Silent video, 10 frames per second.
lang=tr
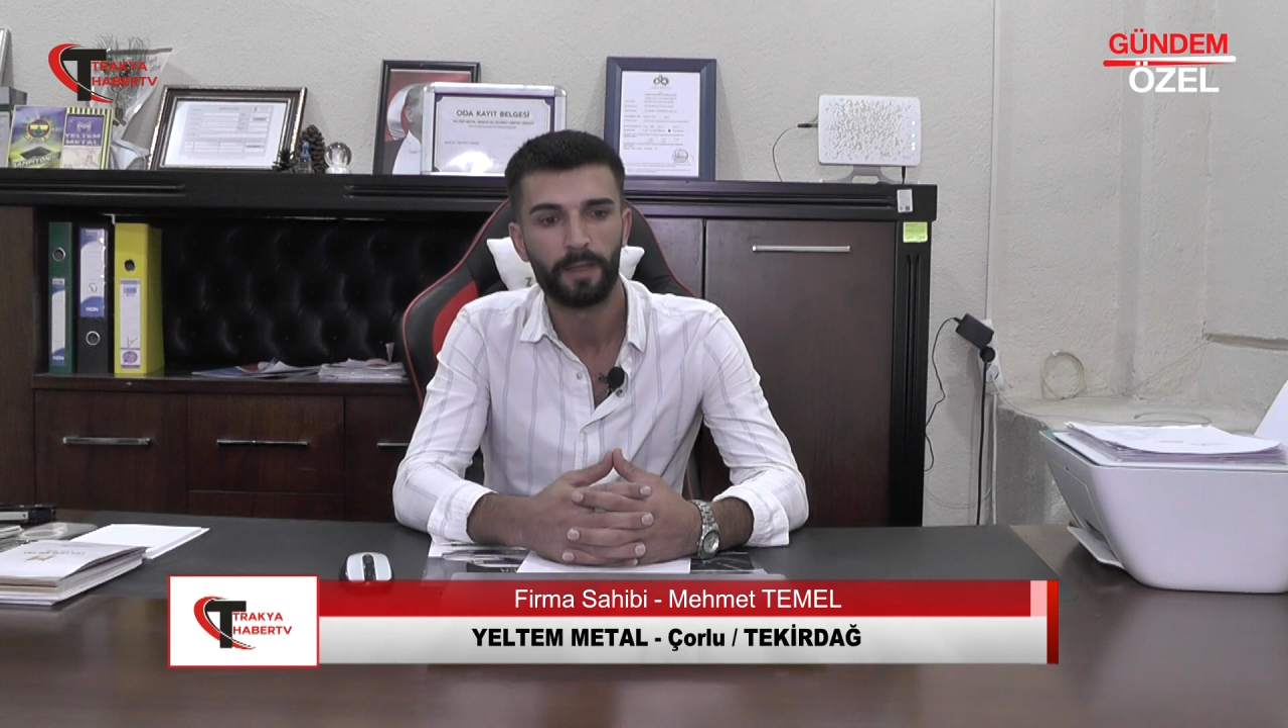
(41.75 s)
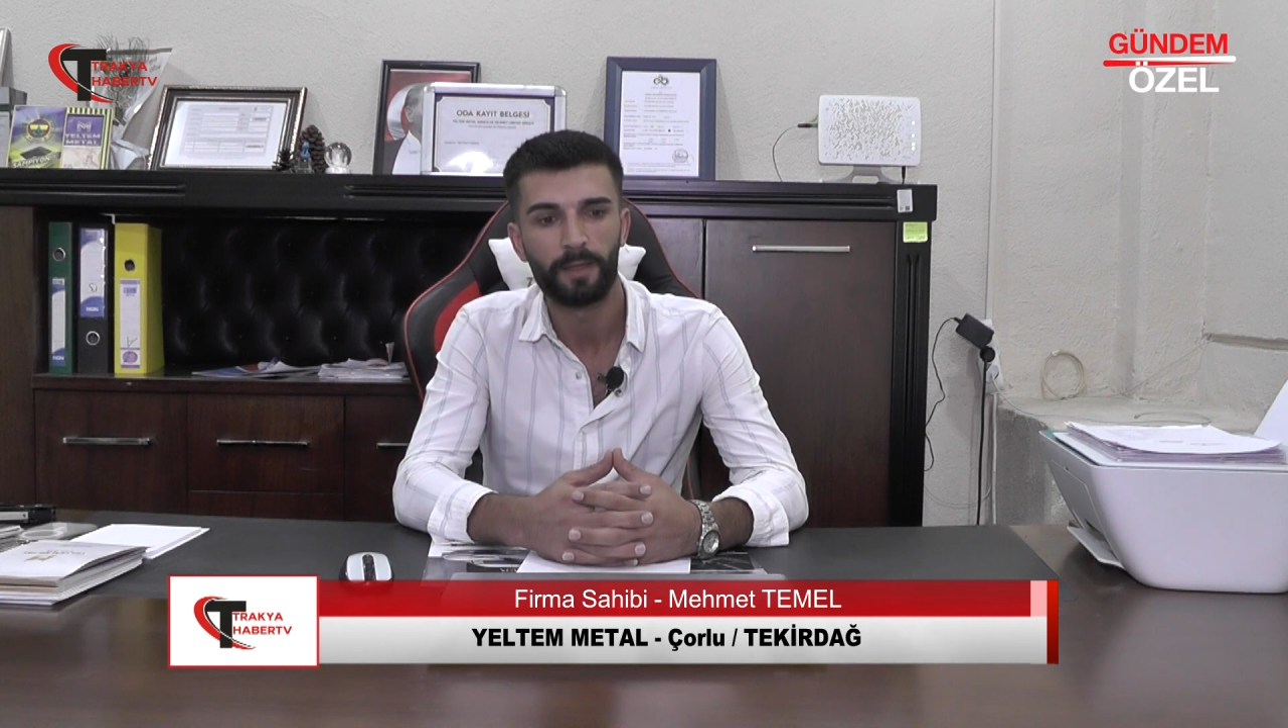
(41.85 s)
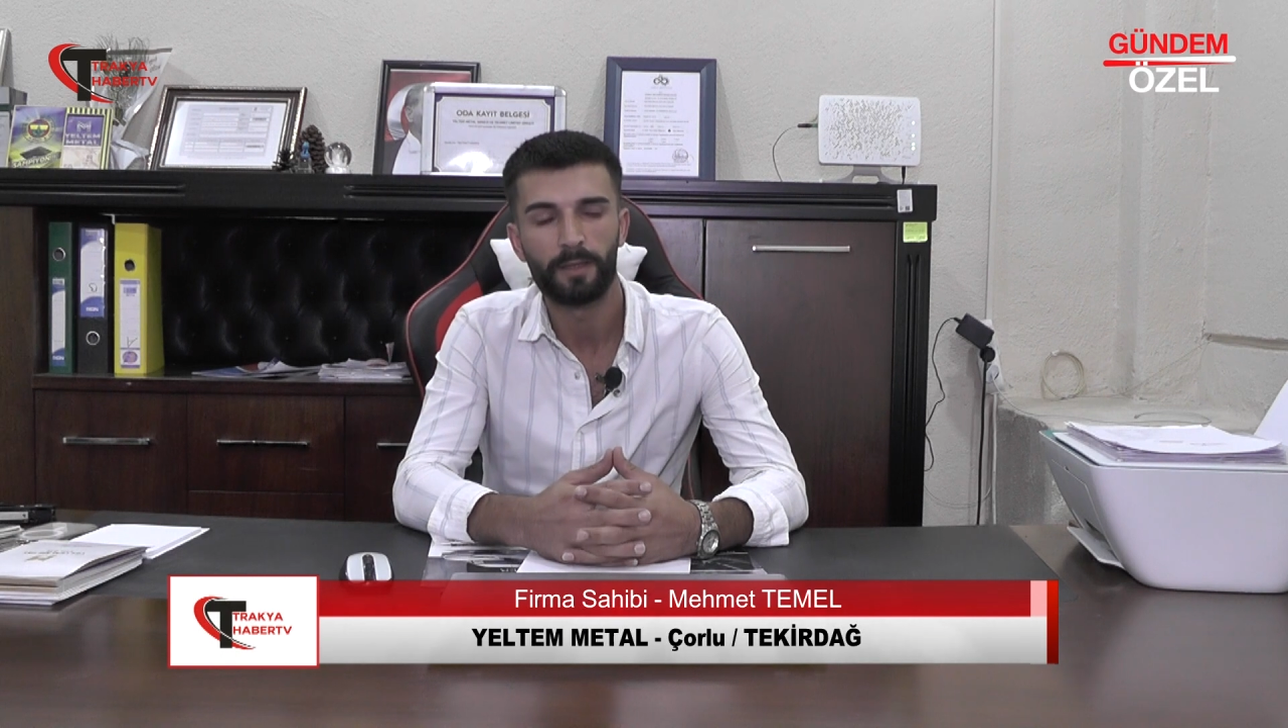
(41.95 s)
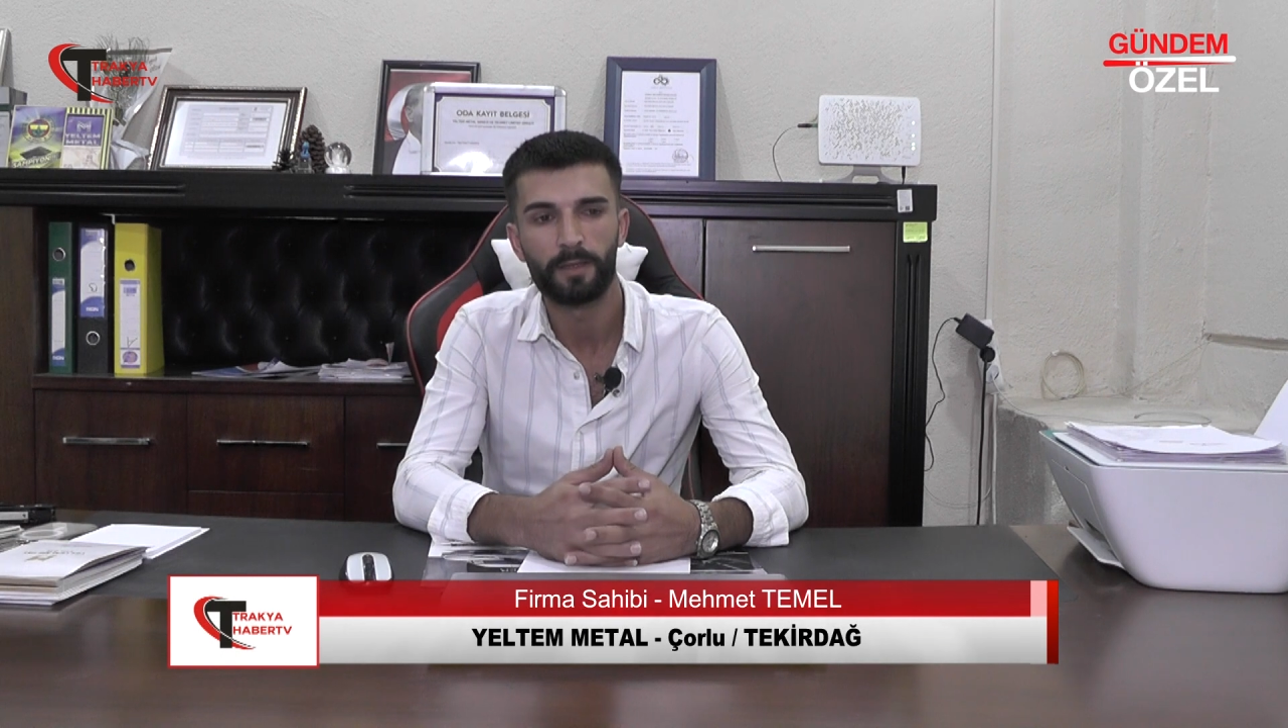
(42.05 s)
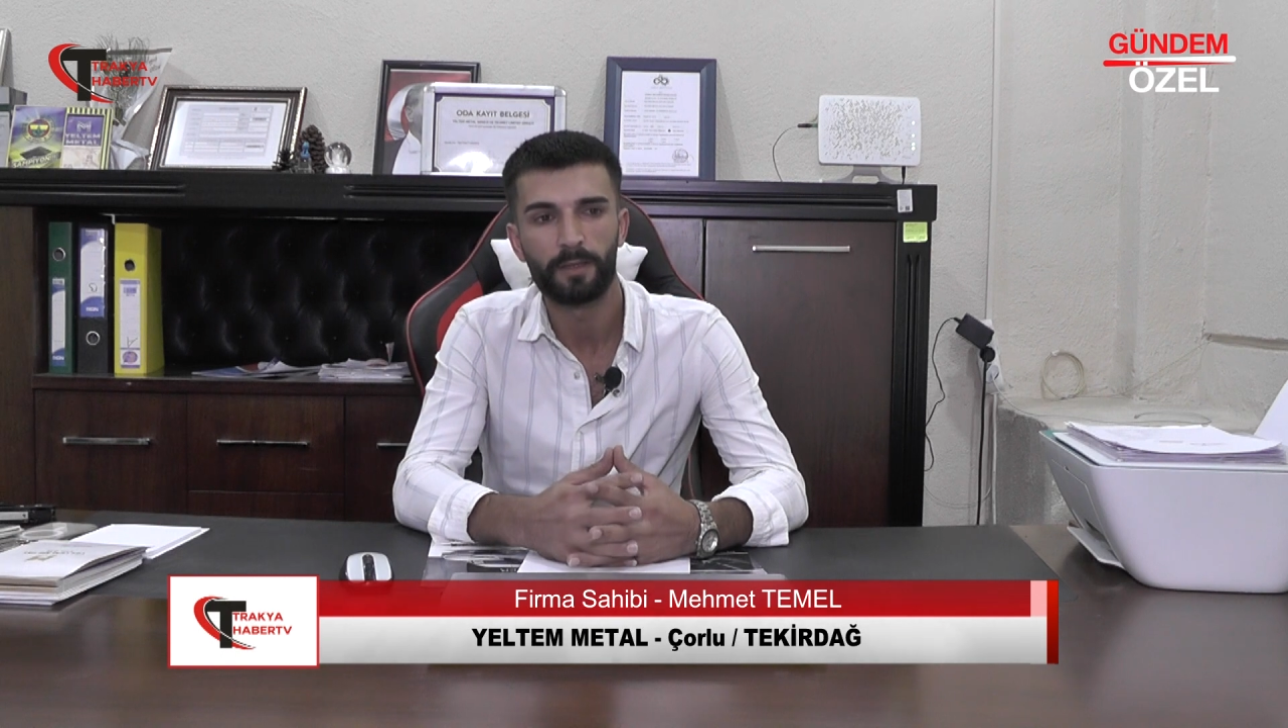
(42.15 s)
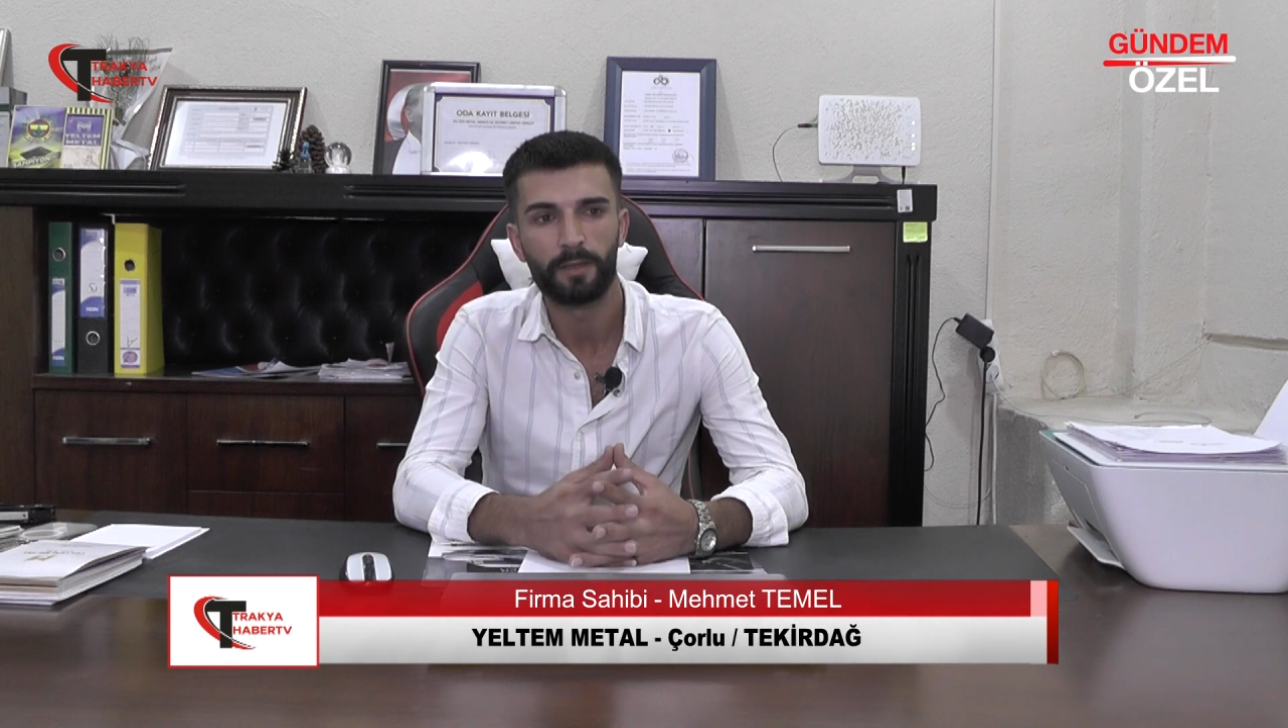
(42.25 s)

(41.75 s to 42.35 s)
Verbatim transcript: e,